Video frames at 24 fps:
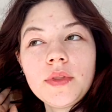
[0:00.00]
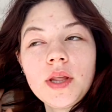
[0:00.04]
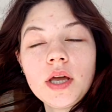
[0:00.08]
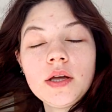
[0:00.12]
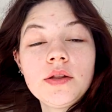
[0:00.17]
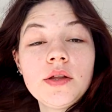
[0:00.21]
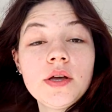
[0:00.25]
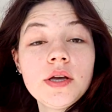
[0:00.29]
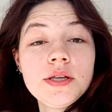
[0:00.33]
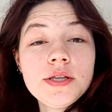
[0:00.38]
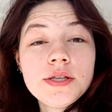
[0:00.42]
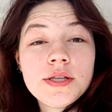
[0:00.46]

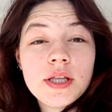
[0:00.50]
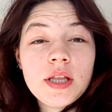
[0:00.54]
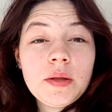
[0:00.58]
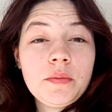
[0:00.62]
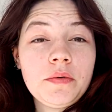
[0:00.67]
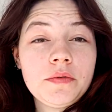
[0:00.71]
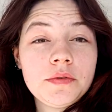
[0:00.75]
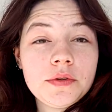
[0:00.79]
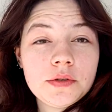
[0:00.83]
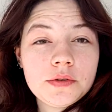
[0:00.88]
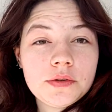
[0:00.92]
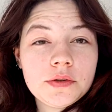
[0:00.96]
No i dzisiaj na
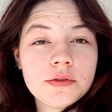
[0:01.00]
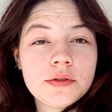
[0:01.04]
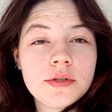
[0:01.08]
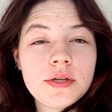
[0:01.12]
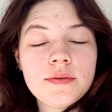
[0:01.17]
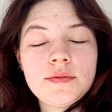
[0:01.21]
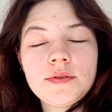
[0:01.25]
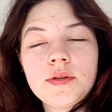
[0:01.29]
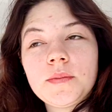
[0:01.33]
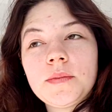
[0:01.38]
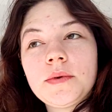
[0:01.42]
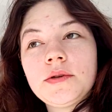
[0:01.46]
pewno to
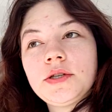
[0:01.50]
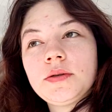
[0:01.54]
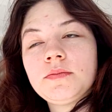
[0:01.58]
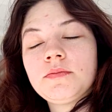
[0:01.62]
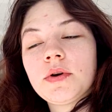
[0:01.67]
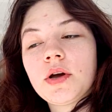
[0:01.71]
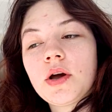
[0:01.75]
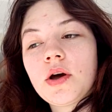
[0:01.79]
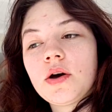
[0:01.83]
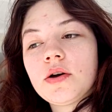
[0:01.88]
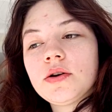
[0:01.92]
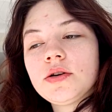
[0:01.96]
drewno
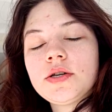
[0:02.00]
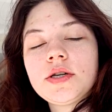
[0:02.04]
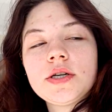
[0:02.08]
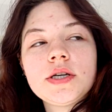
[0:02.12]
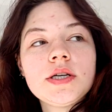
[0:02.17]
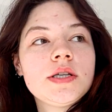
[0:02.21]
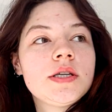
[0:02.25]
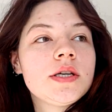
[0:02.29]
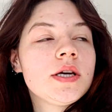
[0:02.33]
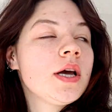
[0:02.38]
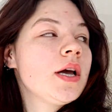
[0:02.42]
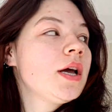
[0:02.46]
będziemy
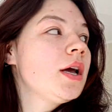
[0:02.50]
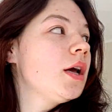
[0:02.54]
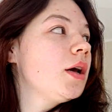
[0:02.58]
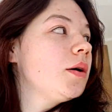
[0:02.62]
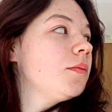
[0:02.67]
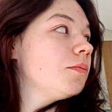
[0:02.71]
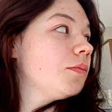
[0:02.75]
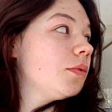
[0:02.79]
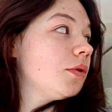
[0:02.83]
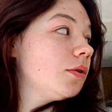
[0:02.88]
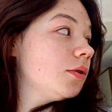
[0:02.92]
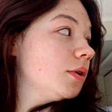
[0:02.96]
kończyć,
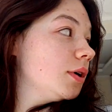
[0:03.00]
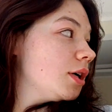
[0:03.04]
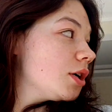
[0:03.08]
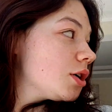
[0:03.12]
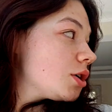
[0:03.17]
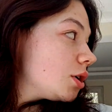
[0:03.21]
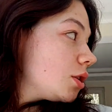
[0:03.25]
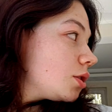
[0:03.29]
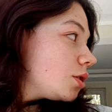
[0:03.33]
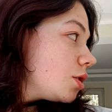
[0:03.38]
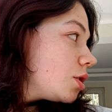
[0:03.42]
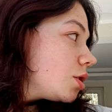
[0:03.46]
bo
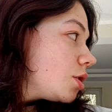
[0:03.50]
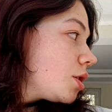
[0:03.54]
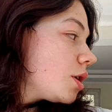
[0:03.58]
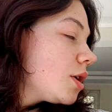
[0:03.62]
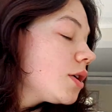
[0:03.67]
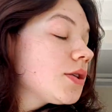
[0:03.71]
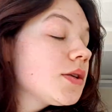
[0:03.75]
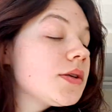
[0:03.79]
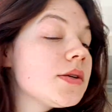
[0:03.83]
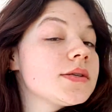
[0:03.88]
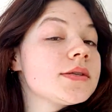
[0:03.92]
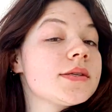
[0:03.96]
jeszcze troszeczkę
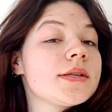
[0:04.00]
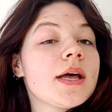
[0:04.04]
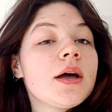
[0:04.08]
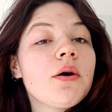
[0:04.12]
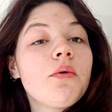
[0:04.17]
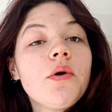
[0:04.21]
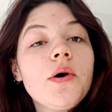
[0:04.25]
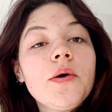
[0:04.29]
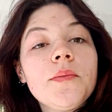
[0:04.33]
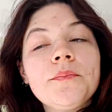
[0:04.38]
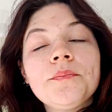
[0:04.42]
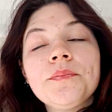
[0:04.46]

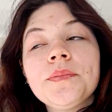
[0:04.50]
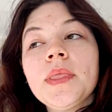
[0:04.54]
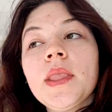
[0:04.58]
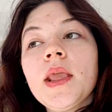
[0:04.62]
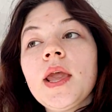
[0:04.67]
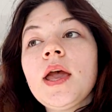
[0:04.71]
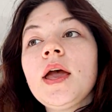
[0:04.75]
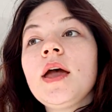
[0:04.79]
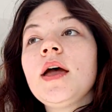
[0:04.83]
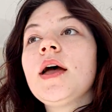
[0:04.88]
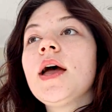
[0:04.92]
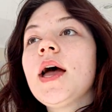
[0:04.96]
zostało.
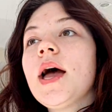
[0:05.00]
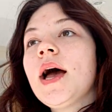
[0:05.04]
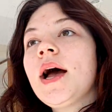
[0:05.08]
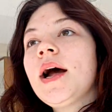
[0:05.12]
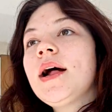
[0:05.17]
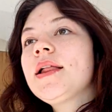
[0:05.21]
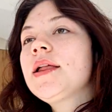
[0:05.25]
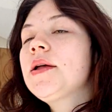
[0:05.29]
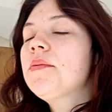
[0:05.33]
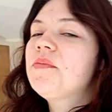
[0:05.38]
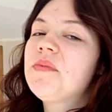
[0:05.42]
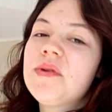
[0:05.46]

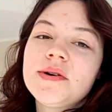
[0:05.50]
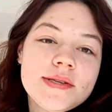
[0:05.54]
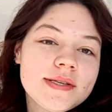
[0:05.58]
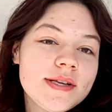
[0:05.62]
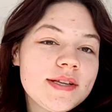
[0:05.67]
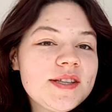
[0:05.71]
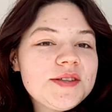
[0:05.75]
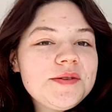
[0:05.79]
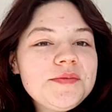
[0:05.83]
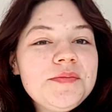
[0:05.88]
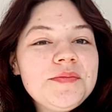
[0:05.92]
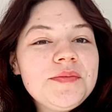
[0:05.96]
Ale poza
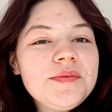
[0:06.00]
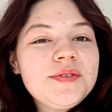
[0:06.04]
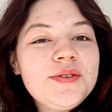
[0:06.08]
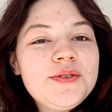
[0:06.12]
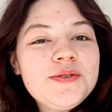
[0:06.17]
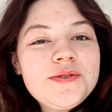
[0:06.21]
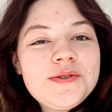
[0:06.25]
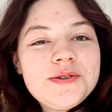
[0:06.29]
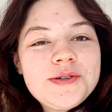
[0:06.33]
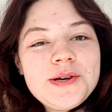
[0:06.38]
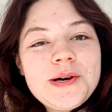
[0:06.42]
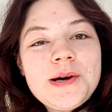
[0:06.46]
tym
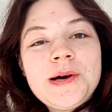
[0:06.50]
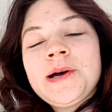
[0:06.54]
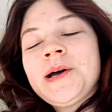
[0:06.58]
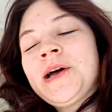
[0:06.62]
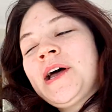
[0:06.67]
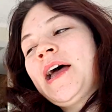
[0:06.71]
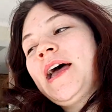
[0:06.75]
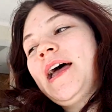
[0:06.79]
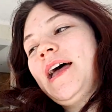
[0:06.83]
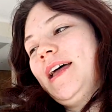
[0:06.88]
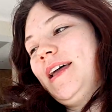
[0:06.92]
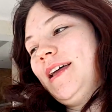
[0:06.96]
dużo
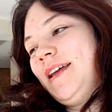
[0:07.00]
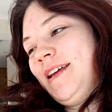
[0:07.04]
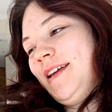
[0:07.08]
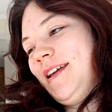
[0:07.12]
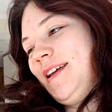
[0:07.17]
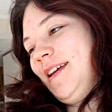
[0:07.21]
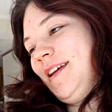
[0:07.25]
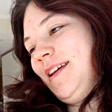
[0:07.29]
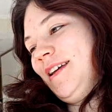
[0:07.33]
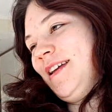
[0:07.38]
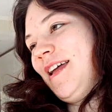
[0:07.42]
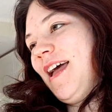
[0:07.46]

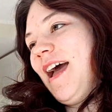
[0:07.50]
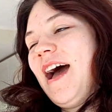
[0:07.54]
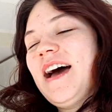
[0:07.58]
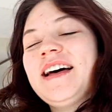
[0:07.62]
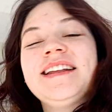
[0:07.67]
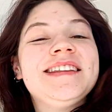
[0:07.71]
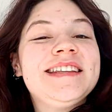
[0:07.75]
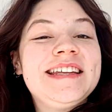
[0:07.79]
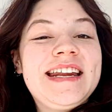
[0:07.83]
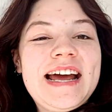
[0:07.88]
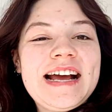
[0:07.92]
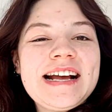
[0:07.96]
E,
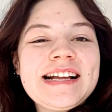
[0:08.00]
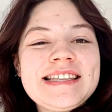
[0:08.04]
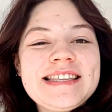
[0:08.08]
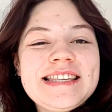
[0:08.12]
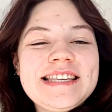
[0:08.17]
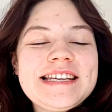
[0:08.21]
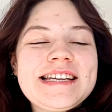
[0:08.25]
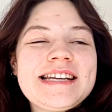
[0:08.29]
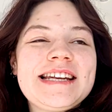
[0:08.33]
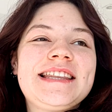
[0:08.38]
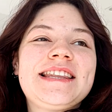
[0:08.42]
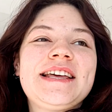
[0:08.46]

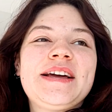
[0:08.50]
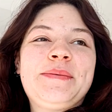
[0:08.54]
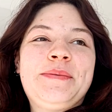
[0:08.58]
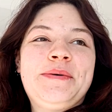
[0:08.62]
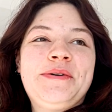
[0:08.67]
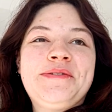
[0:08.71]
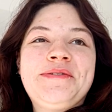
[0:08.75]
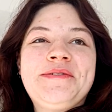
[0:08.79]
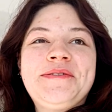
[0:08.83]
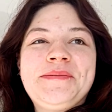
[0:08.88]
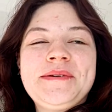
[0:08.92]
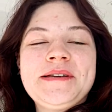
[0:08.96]
atrakcji, że tak
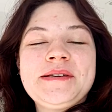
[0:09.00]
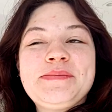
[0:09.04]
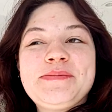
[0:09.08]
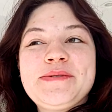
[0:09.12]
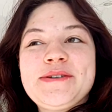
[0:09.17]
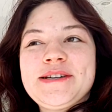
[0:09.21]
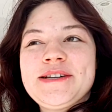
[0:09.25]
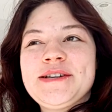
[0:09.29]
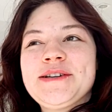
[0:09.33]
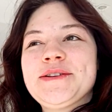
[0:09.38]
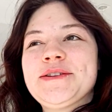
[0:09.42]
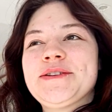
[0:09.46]
powiem, jest
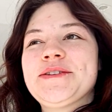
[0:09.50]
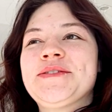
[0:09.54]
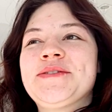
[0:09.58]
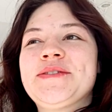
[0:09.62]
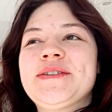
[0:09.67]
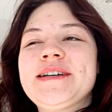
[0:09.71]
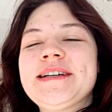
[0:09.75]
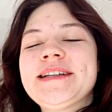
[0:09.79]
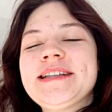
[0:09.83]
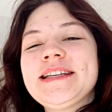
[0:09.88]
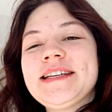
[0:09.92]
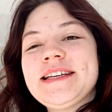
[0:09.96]

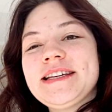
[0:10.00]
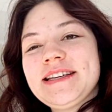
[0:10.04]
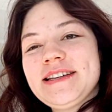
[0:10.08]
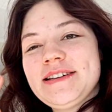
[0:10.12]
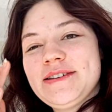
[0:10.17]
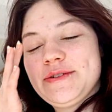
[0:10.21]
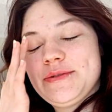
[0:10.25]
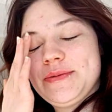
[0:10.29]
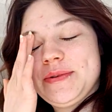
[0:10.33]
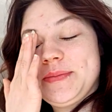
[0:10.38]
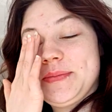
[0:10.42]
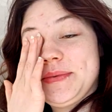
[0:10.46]
przygotowany,
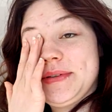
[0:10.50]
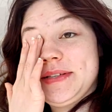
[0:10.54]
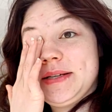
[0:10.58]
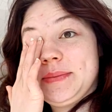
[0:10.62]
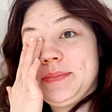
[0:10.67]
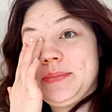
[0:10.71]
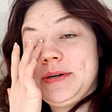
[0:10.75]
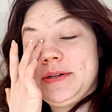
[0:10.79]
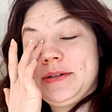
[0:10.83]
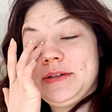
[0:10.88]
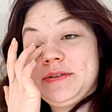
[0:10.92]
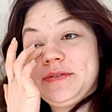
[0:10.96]
już mamy
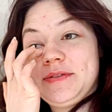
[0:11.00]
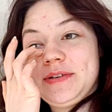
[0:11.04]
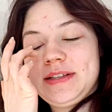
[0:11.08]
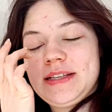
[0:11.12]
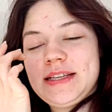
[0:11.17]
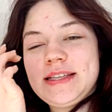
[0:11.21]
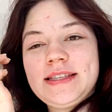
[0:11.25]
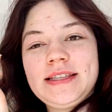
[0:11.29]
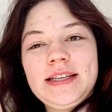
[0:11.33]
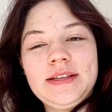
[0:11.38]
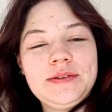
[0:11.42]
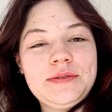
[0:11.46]

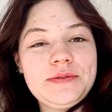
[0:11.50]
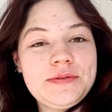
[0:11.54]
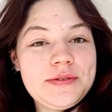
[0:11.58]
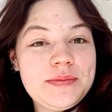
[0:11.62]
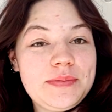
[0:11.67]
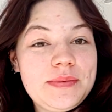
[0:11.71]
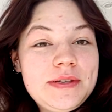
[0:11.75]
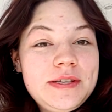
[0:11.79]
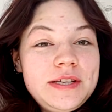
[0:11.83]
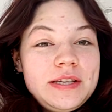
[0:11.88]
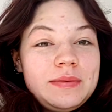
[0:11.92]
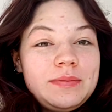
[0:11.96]
zaplanowany statut, co
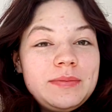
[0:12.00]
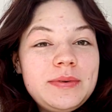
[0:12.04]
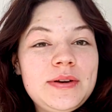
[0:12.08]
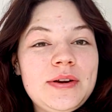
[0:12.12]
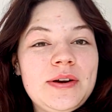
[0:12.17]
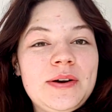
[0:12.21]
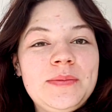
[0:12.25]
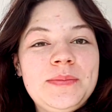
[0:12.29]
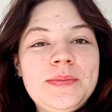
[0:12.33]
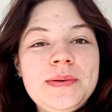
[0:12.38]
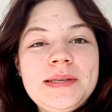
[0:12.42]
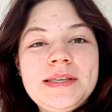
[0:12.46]
będziemy
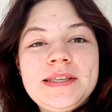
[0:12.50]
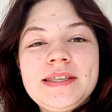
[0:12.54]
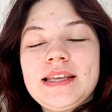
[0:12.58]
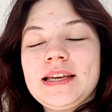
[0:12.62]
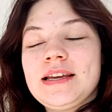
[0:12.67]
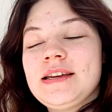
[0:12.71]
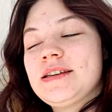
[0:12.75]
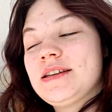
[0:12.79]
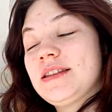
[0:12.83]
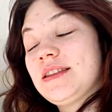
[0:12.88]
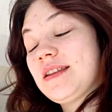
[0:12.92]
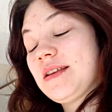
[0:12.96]
robić,
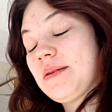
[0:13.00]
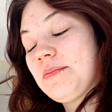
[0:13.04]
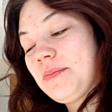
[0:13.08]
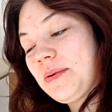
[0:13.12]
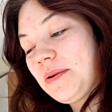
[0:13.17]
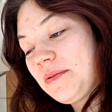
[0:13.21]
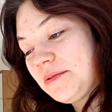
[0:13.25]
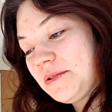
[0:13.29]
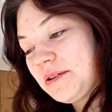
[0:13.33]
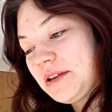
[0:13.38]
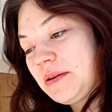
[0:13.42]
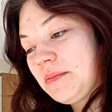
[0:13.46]
także na
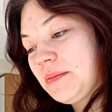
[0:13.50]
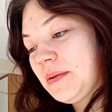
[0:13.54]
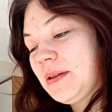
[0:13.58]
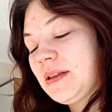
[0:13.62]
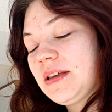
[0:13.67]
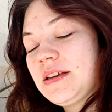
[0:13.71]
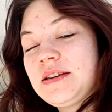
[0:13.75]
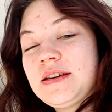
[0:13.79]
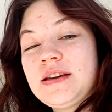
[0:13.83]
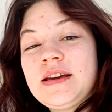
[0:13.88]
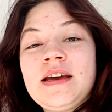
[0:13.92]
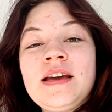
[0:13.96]
pewno nie
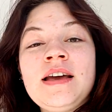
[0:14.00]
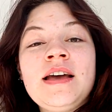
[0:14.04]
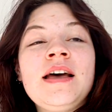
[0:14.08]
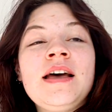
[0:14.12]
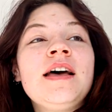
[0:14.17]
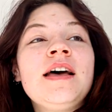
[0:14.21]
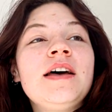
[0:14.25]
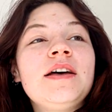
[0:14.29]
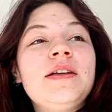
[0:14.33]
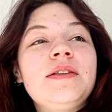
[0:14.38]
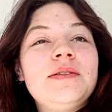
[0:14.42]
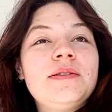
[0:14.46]
będę się
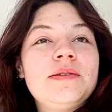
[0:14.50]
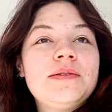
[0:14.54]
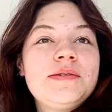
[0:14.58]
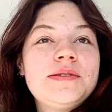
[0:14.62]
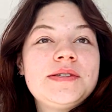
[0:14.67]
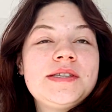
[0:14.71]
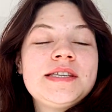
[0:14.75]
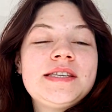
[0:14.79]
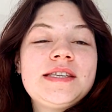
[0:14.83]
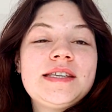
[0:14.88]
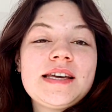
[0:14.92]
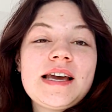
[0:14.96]

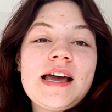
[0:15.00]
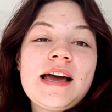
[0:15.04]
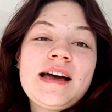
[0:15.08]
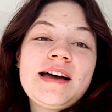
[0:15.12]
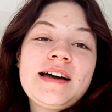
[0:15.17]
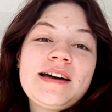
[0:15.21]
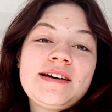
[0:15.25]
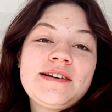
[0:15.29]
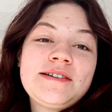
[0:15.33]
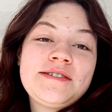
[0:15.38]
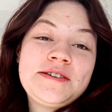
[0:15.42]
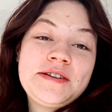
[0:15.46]
nudzić,
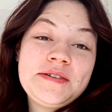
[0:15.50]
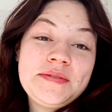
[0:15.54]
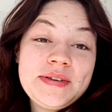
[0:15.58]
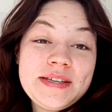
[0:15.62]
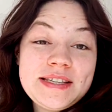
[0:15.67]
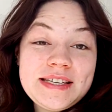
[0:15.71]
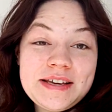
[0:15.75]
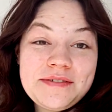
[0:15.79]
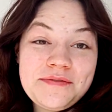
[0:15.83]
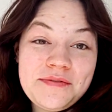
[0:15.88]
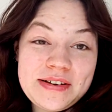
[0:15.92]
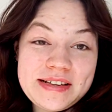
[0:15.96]
a
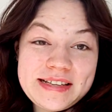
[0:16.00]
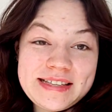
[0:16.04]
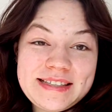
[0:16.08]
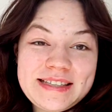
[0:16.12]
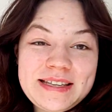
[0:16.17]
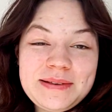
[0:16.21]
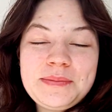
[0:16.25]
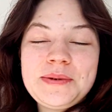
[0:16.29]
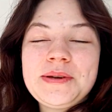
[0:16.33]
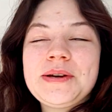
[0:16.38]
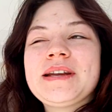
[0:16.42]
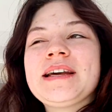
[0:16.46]
oczywiście Was
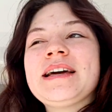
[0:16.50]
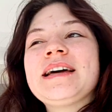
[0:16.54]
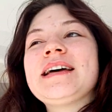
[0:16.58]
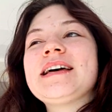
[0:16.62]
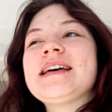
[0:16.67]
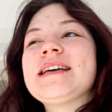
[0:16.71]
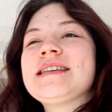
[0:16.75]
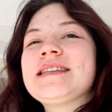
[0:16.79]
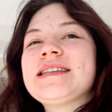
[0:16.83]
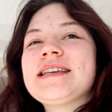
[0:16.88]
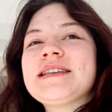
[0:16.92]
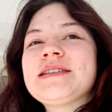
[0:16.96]
zabiorę
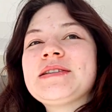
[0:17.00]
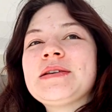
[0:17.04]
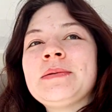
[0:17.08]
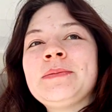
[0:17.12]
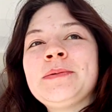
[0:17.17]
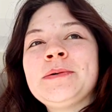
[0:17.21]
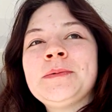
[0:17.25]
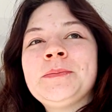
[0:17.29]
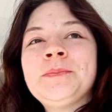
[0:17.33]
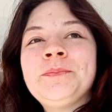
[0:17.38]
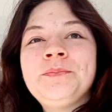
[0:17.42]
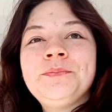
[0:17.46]
ze
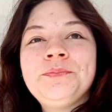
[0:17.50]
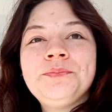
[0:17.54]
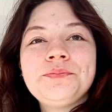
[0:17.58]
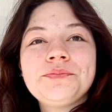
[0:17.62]
sobą.